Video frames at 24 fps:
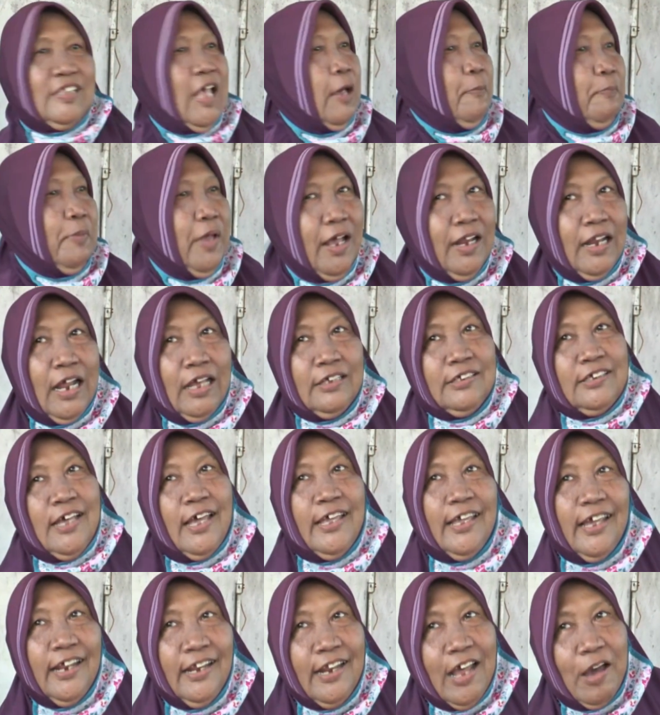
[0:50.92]
Tapi
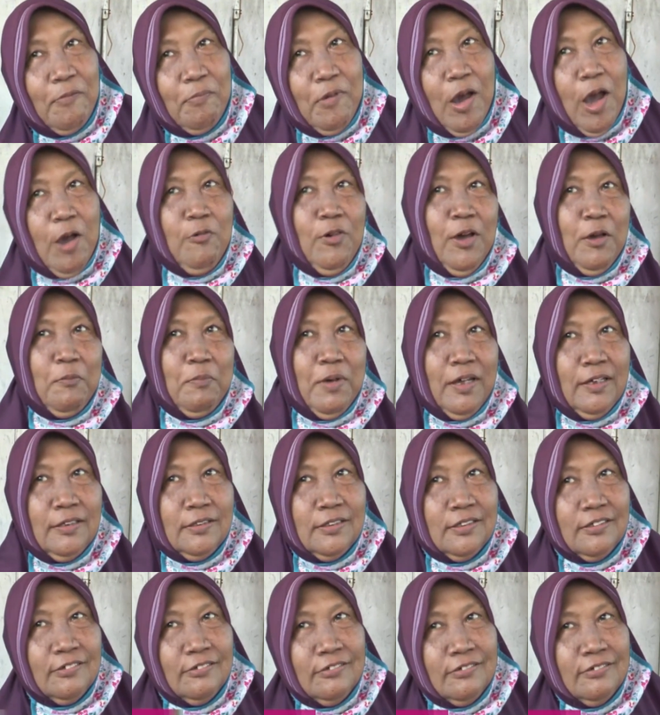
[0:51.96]
anak saya tidak mau, emang.
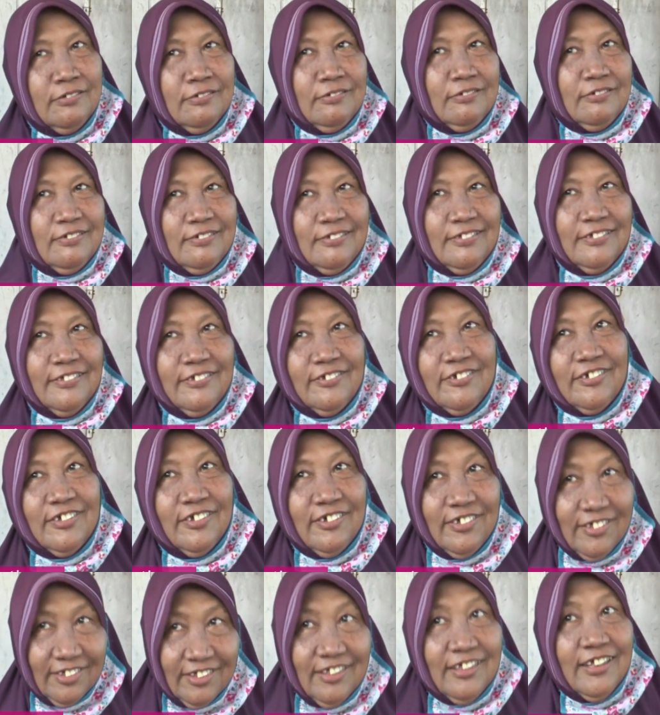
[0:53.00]
Ya, hmm,
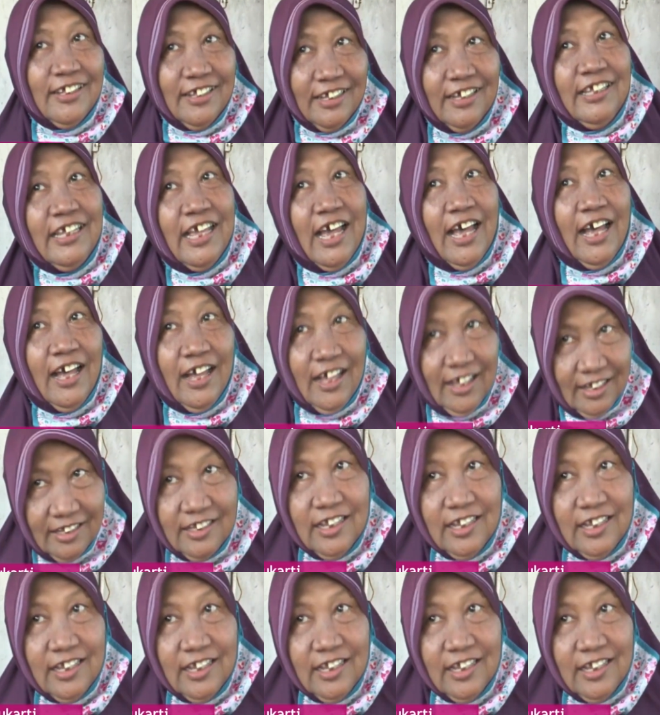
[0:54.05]
turun-temurun dari keluarga? Ya,